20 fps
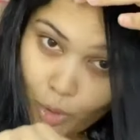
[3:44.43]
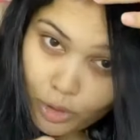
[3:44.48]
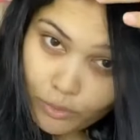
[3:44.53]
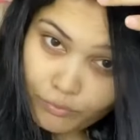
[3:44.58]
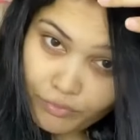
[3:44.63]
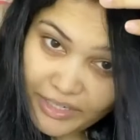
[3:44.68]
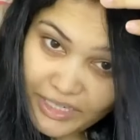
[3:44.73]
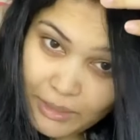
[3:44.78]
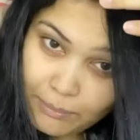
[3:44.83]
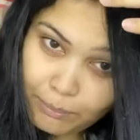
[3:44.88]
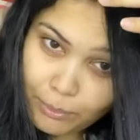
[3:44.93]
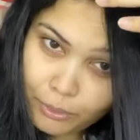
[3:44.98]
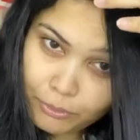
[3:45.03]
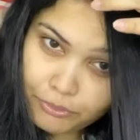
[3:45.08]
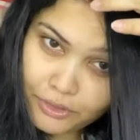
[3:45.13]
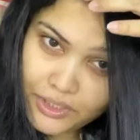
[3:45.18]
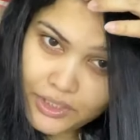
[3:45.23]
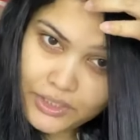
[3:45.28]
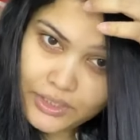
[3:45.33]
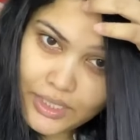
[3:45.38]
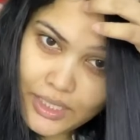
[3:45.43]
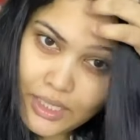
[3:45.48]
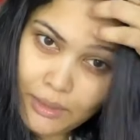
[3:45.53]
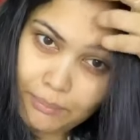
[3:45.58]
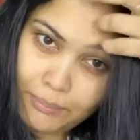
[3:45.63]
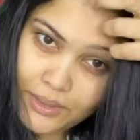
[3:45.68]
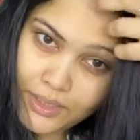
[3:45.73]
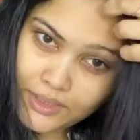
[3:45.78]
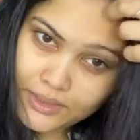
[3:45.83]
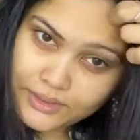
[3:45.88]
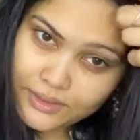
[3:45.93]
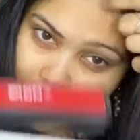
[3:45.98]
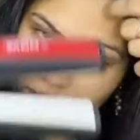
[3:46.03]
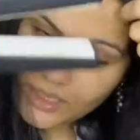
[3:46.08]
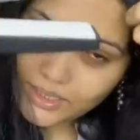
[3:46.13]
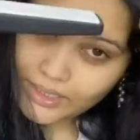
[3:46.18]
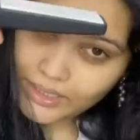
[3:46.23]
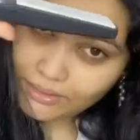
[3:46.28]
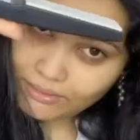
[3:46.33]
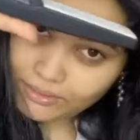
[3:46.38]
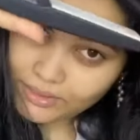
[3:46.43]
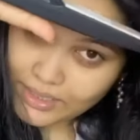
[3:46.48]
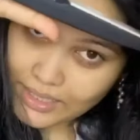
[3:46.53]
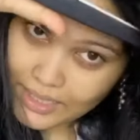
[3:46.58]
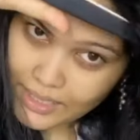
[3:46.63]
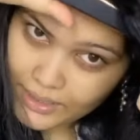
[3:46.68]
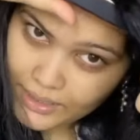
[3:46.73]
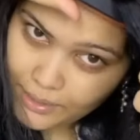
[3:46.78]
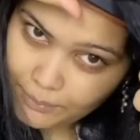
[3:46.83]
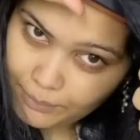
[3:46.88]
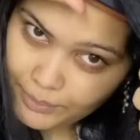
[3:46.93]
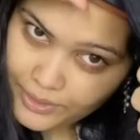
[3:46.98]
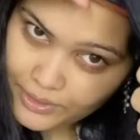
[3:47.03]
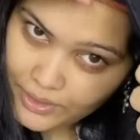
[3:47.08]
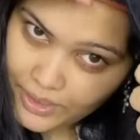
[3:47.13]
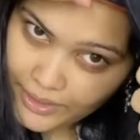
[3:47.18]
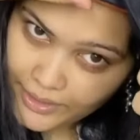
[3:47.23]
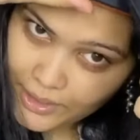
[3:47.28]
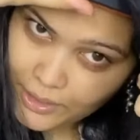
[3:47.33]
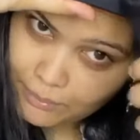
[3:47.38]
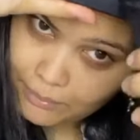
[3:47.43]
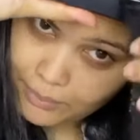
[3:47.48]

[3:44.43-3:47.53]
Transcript: நாட் வெரி ப்ரொஃபஷ்னல் பர்சனலாக எனக்கு வந்து ஹேர் எப்படி அயன்